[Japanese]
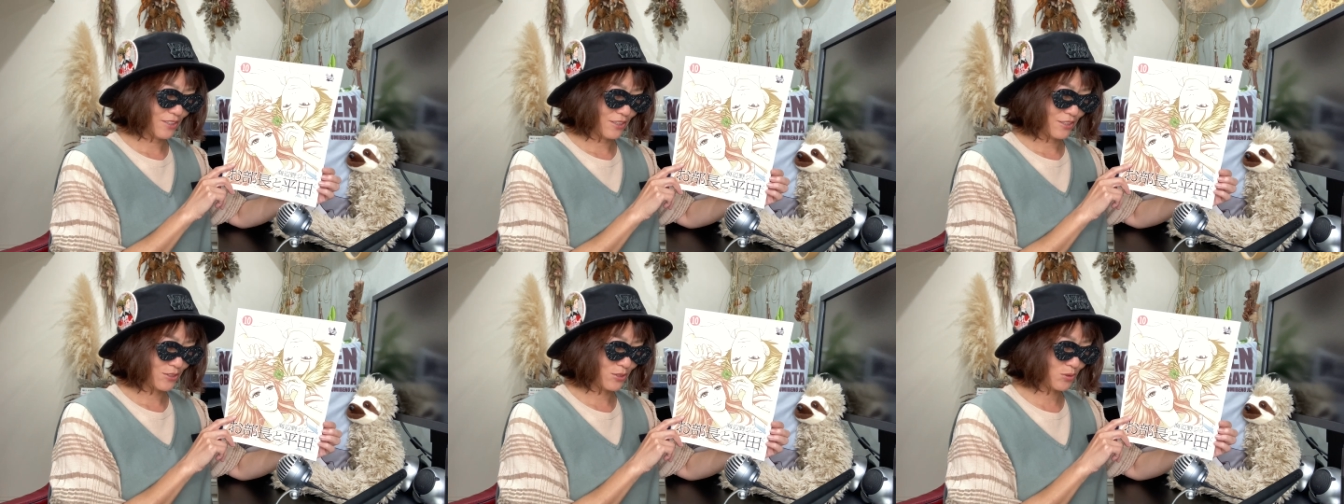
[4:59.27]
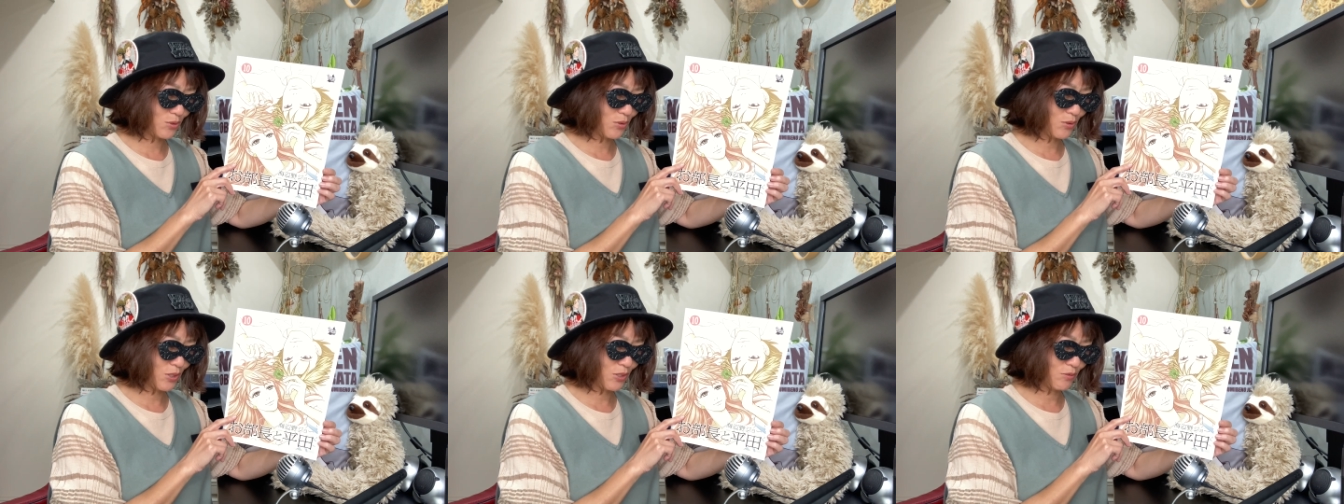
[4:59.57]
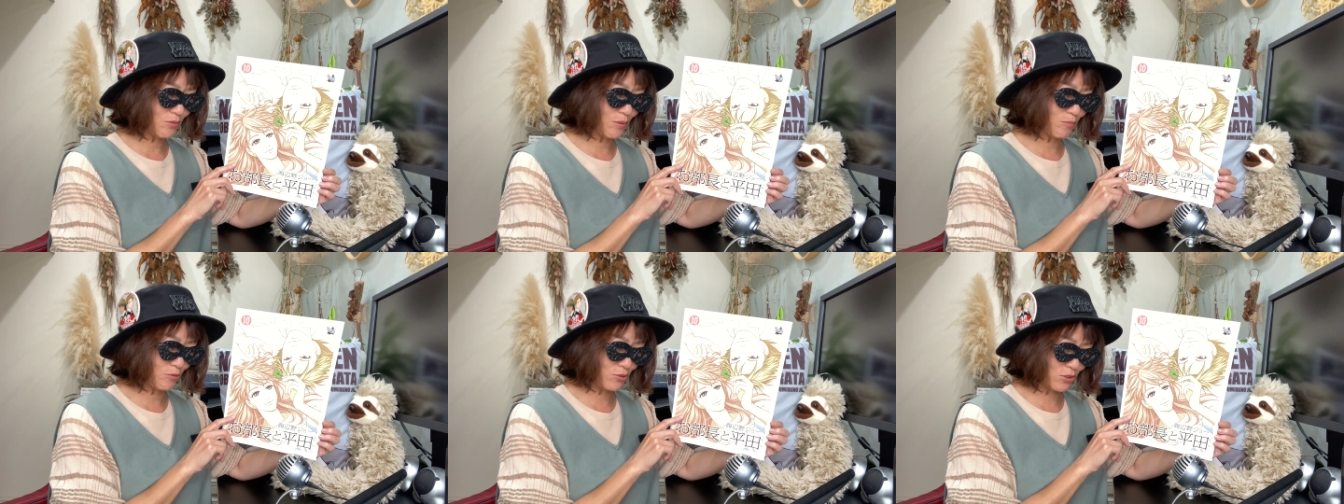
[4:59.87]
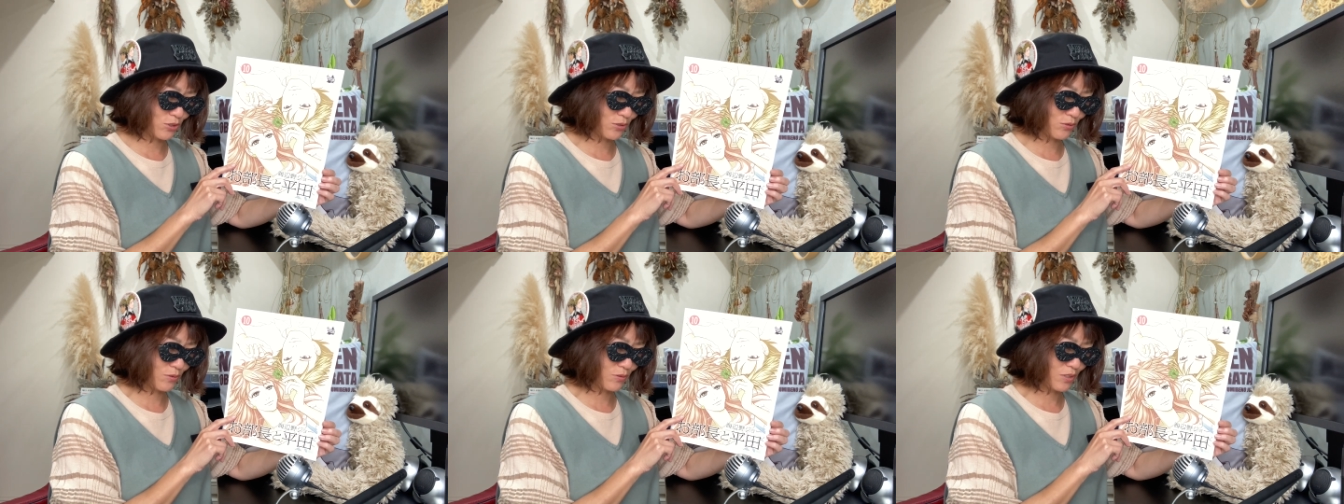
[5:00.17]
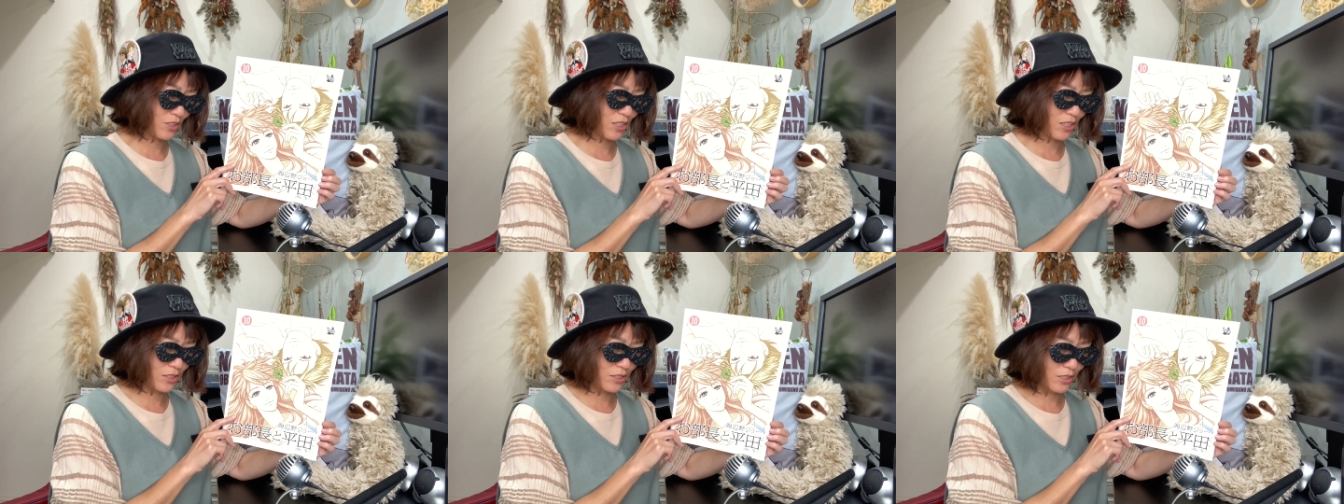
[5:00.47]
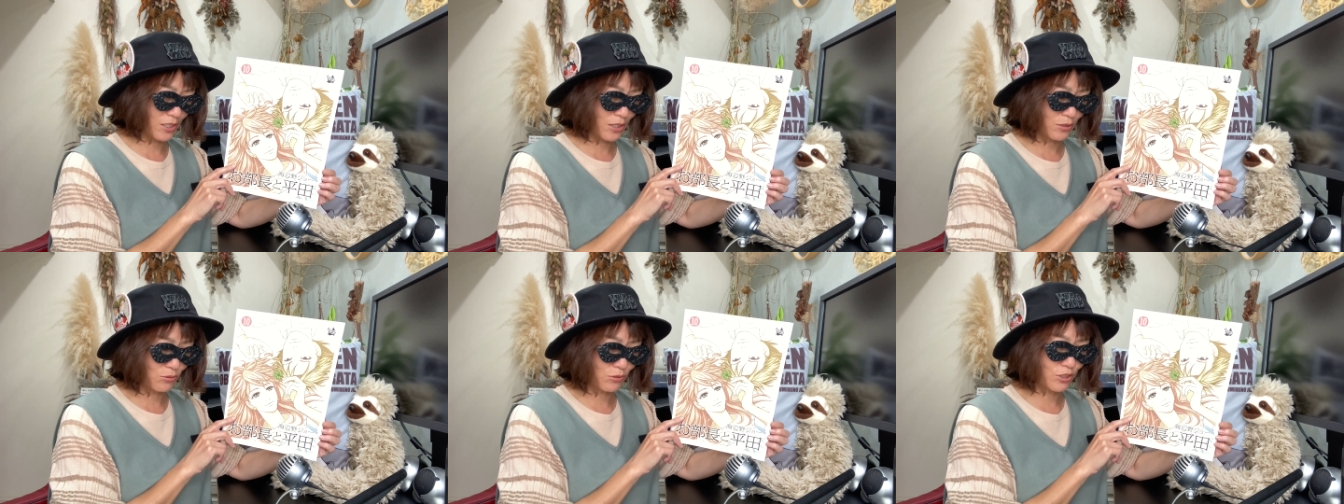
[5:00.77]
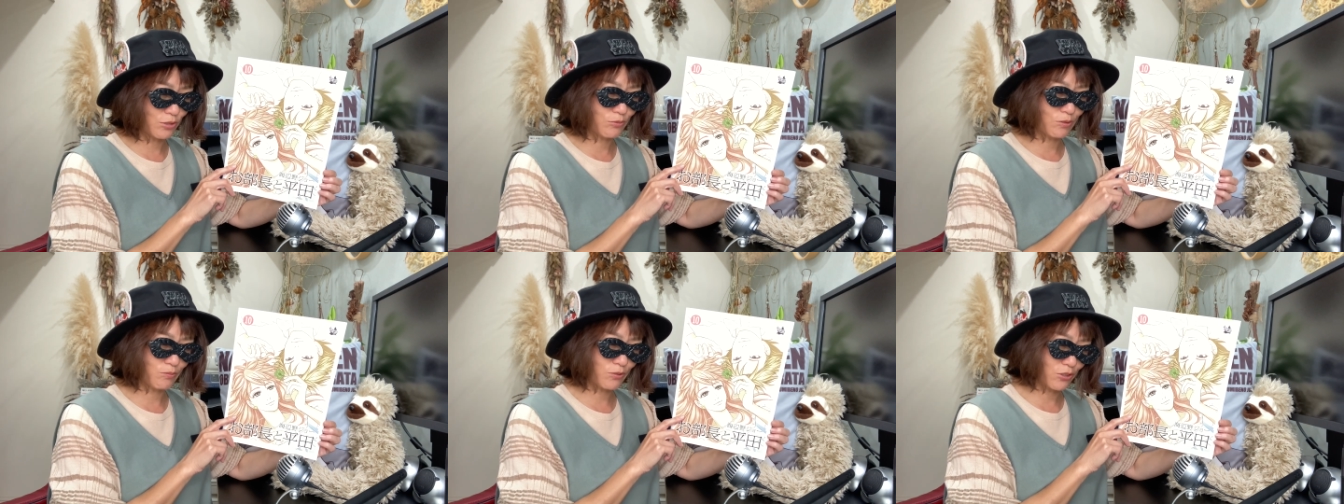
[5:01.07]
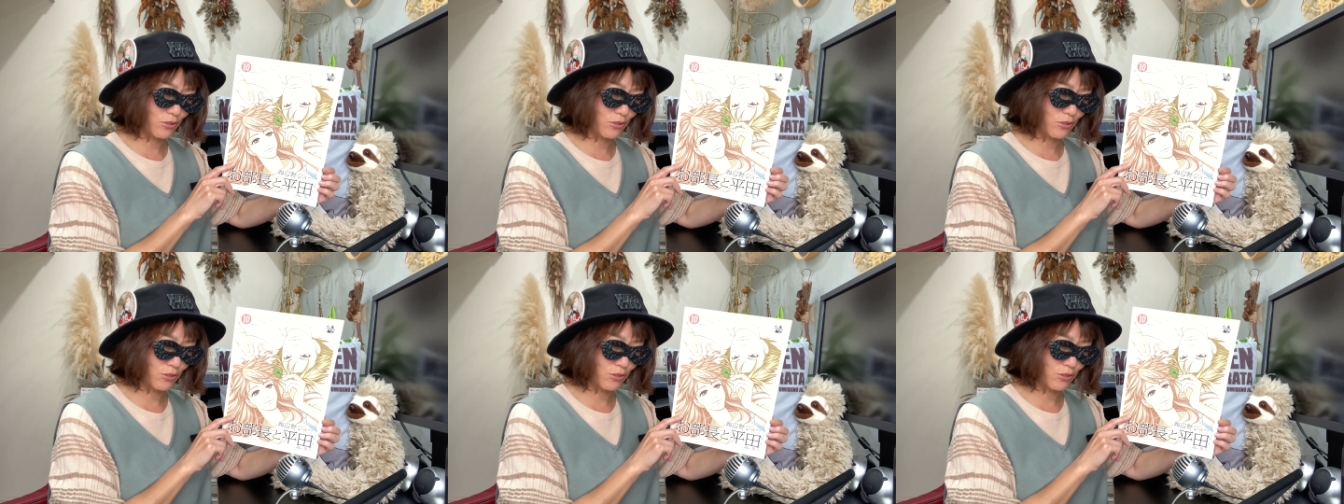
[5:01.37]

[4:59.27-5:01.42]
ストーリーはもちろん平田がとても魅